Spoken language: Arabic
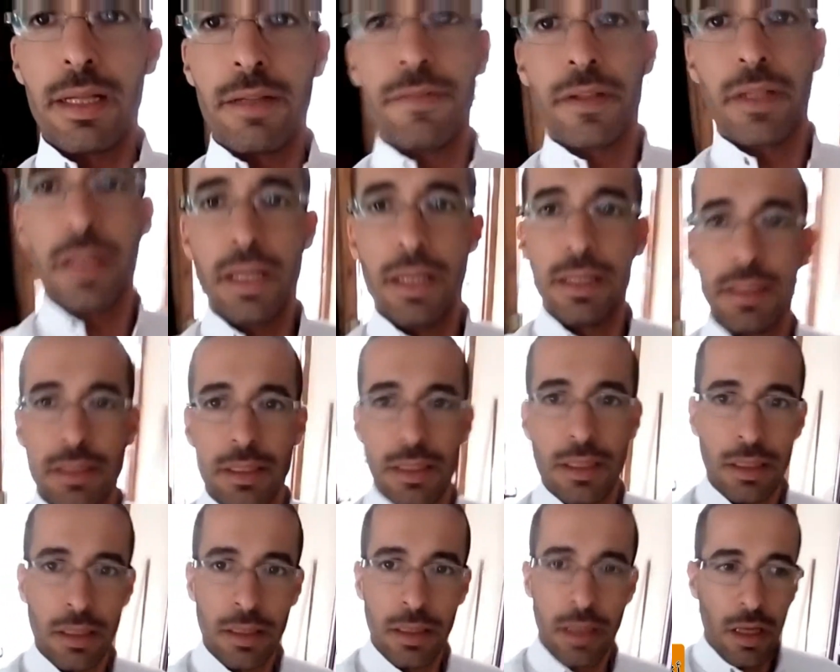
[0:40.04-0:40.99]
كان في
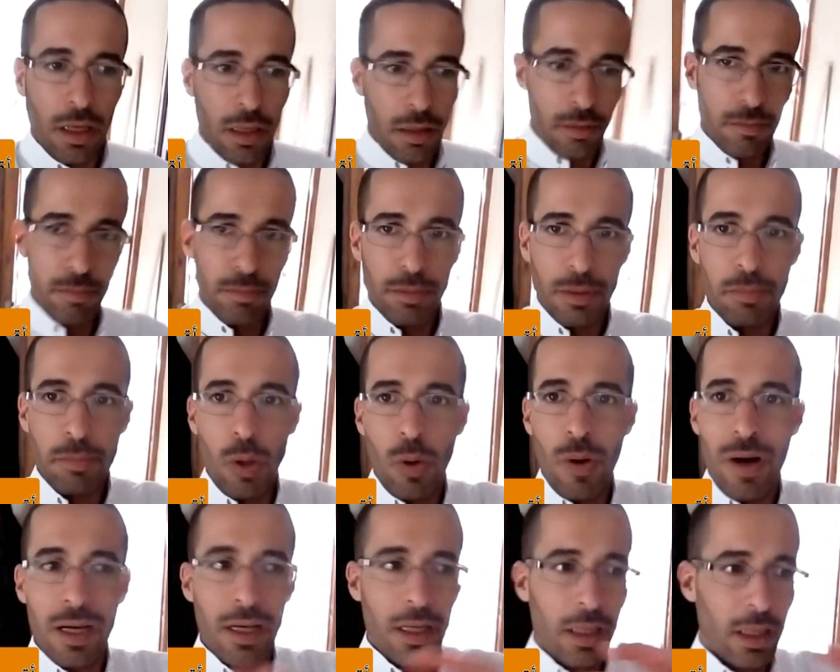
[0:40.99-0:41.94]
رحلته في
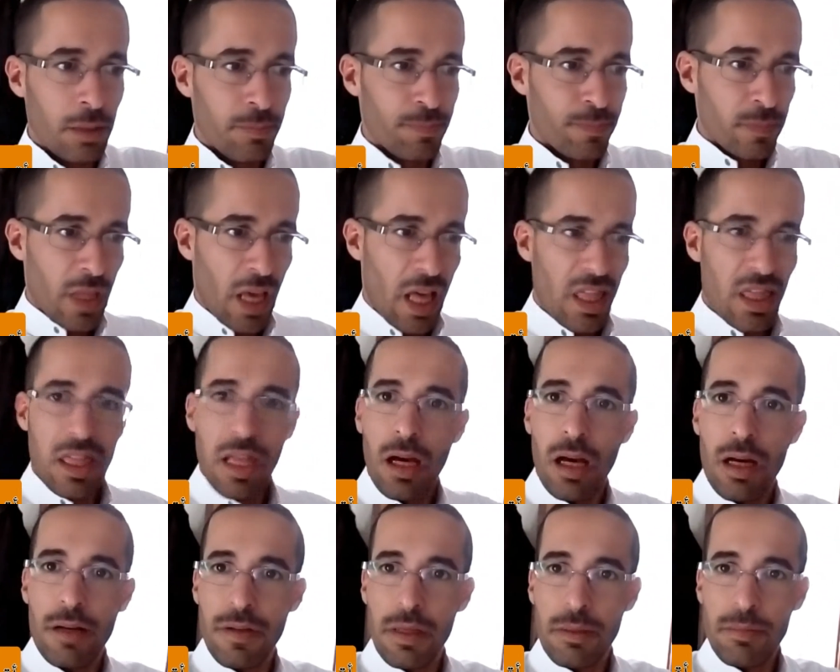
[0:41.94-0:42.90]
مواقع
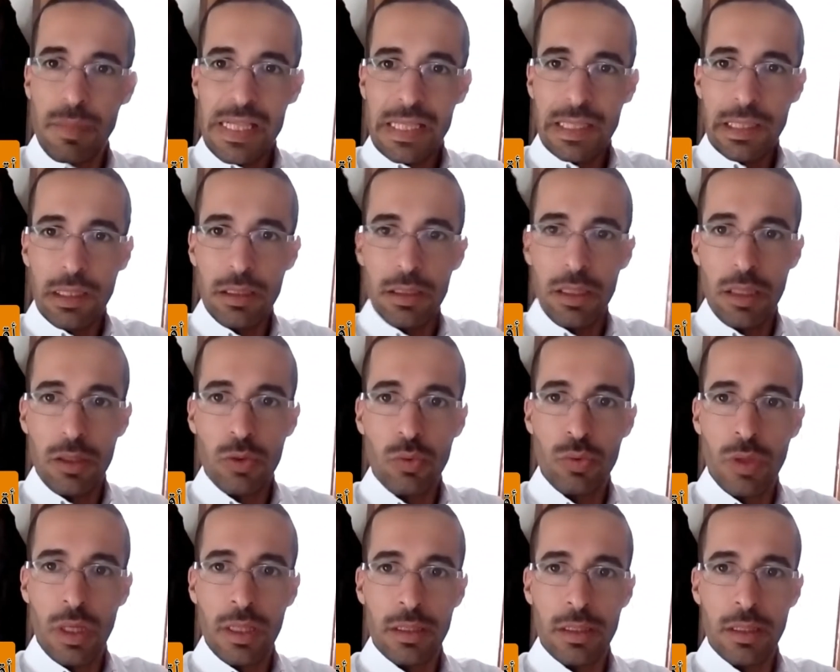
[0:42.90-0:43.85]
الثقافة المسيحية
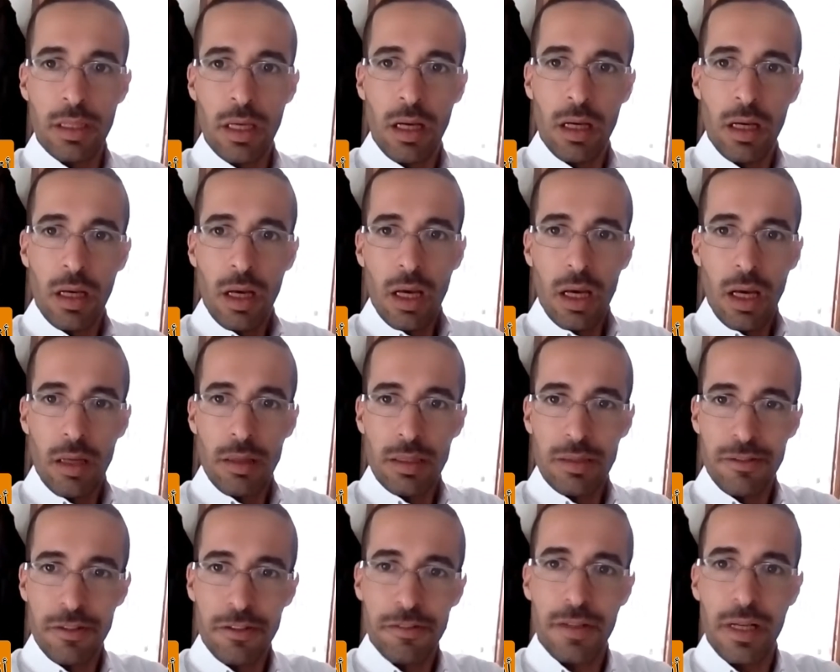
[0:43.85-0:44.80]
اليونانية
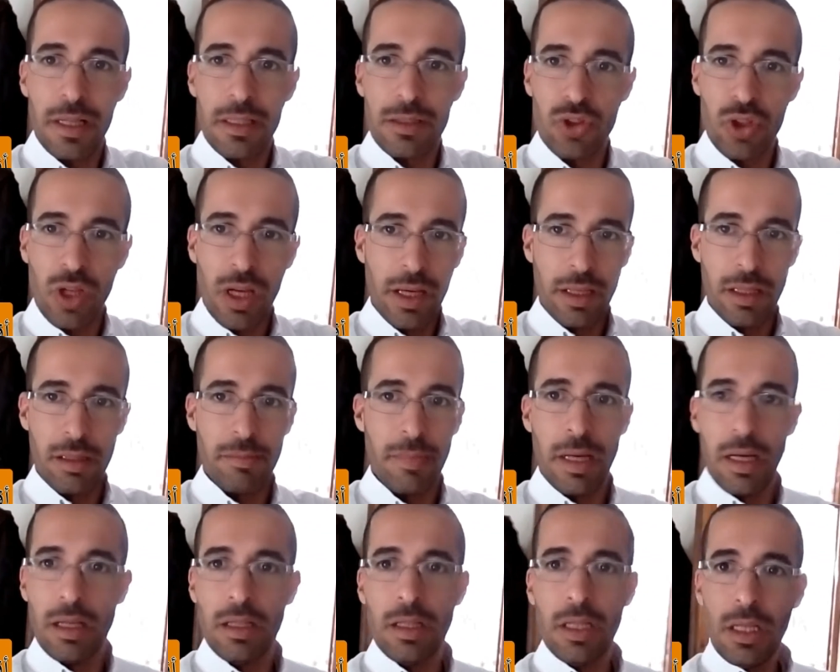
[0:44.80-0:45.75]
رفقة شاعر
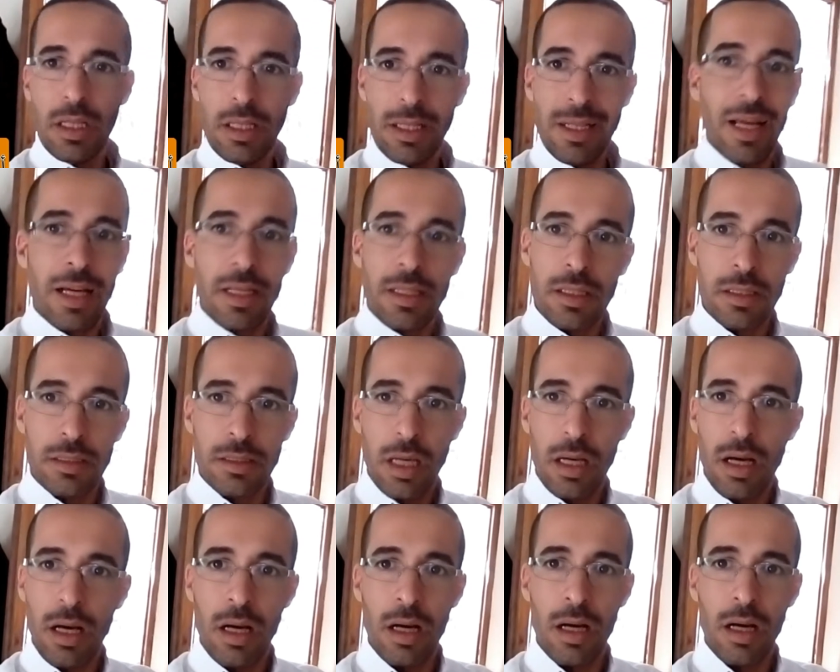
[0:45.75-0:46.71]
ما إلى أن
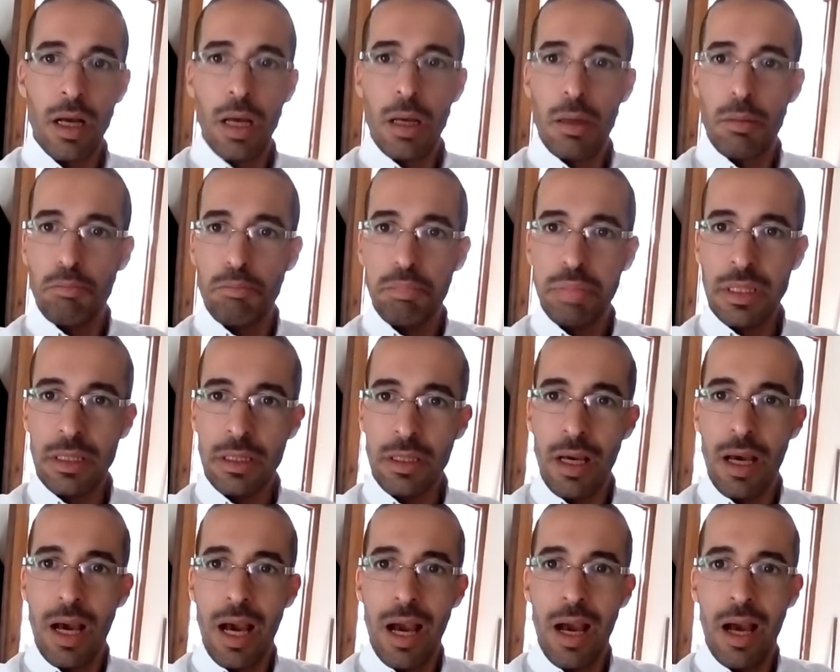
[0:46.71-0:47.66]
التقى
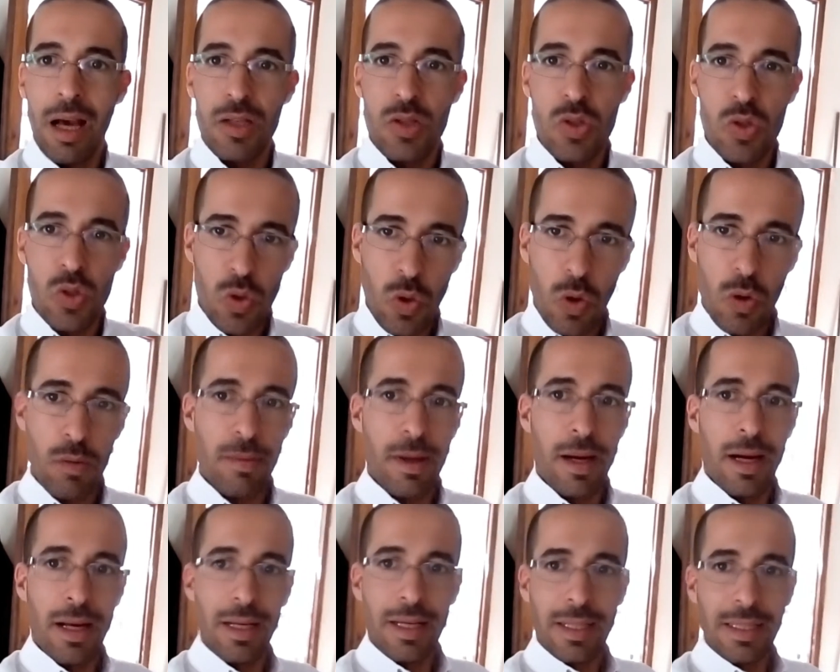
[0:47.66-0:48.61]

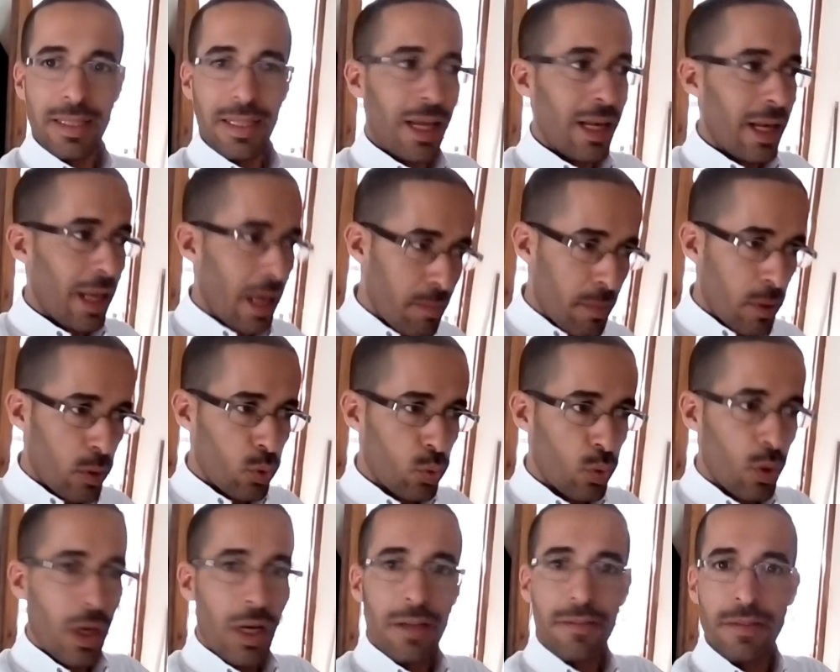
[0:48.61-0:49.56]
بزوربا الذي
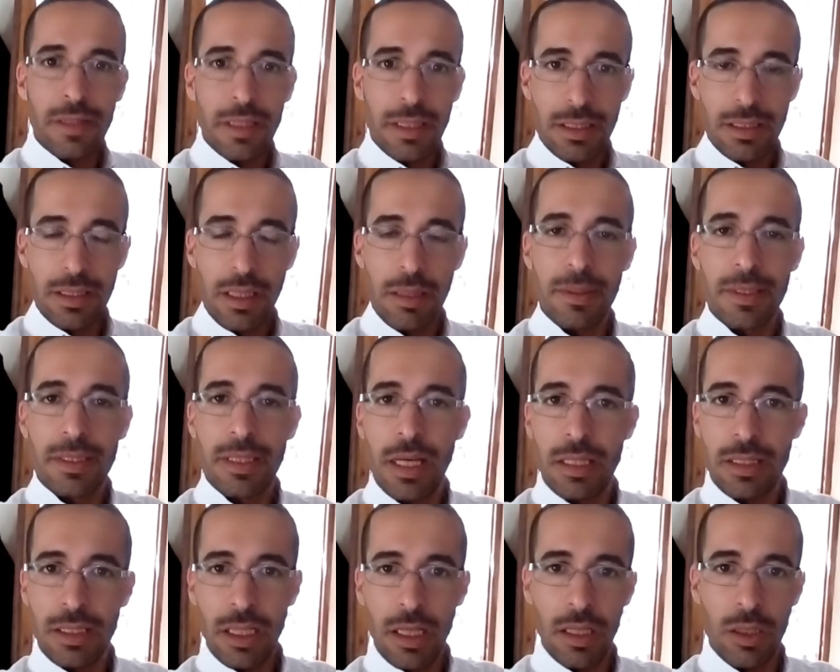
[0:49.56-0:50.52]
ألهمه في كتابة
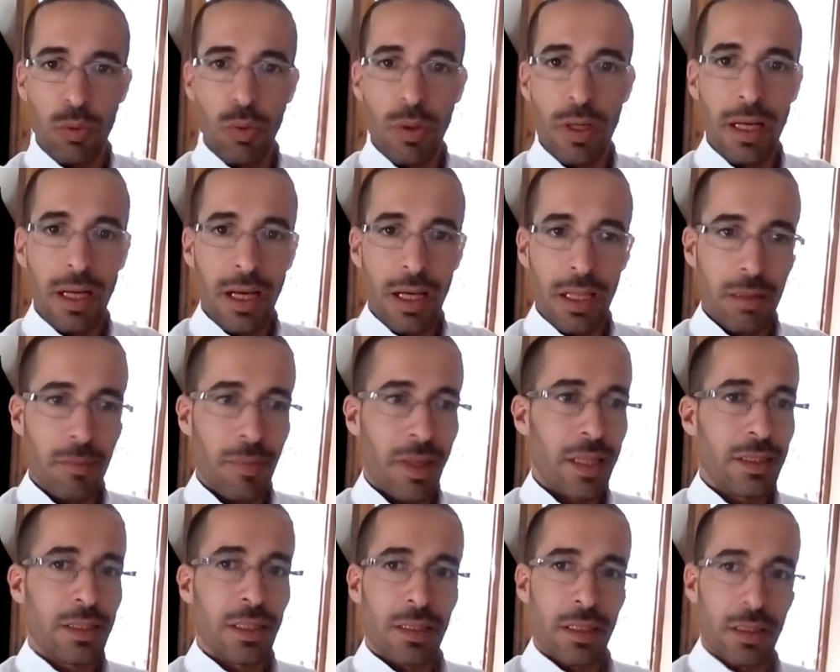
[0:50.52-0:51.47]
هذه الرواية
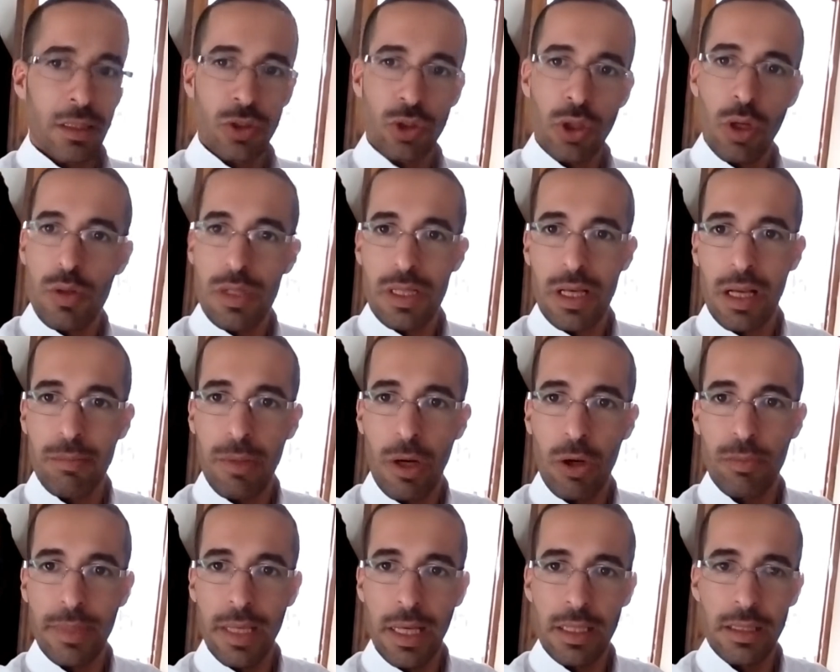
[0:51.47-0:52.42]
العظيمة التي تتجاوز
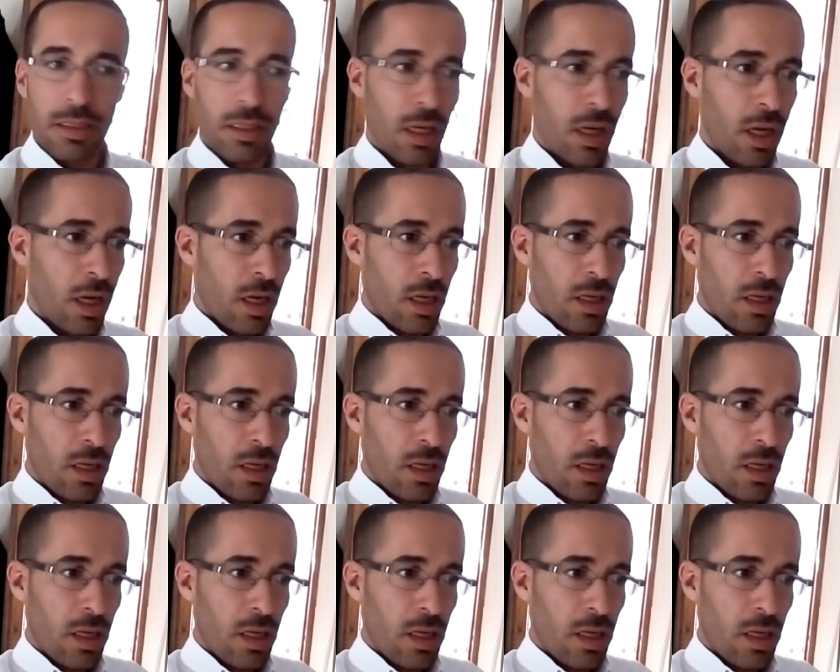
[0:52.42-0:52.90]
400